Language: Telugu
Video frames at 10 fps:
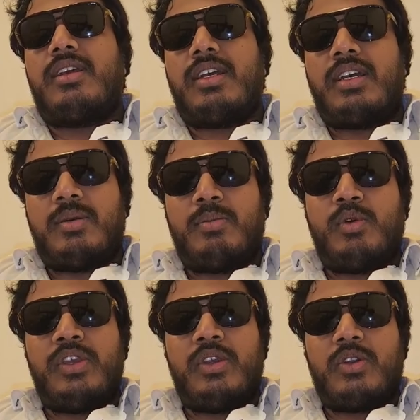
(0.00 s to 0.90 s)
ఆ మూవీ
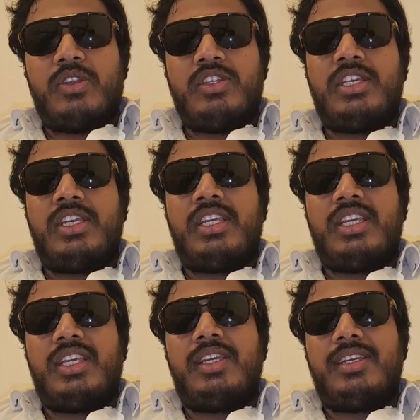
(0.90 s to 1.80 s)
గురించి
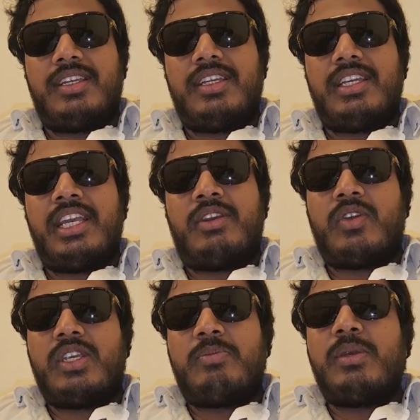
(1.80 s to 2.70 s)
ఎక్కువ
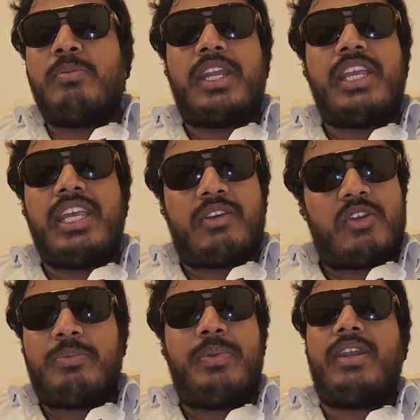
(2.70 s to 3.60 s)
చెప్తే మరీ ఎక్కువ
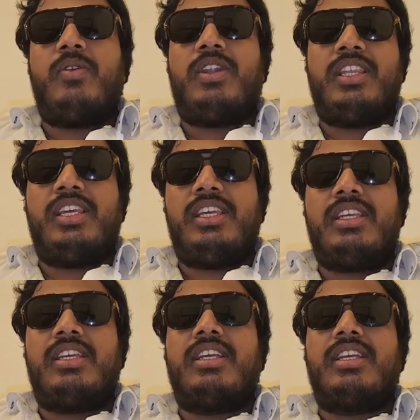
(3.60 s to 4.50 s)
చెప్పినట్టు ఉంటుంది
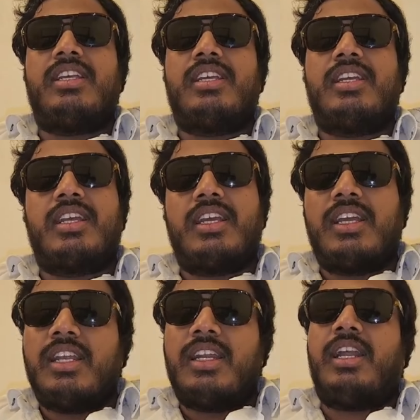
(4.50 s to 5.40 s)

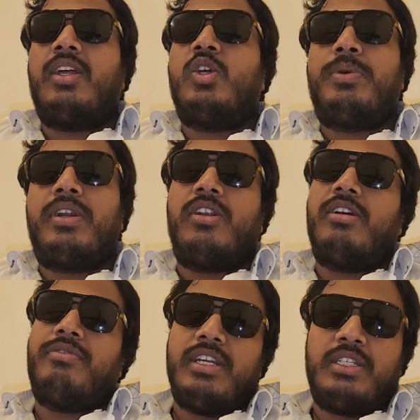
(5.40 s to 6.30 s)
నాతో పాటు నా
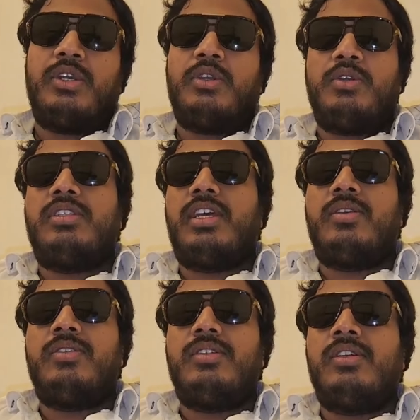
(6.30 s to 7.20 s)
ఫ్రెండ్స్ కూడా చూశారు
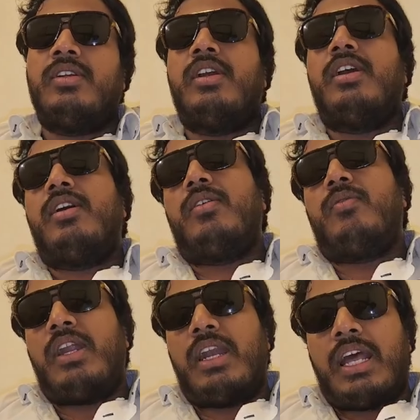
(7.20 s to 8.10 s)

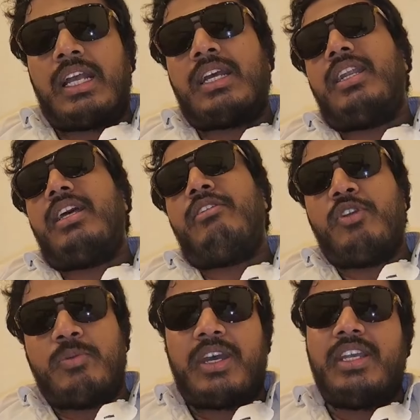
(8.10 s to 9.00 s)
వాళ్ళు నాకన్నా రివ్యూ
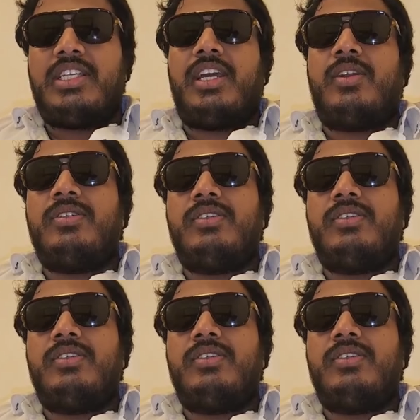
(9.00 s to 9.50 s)
బాగా ఇచ్చారు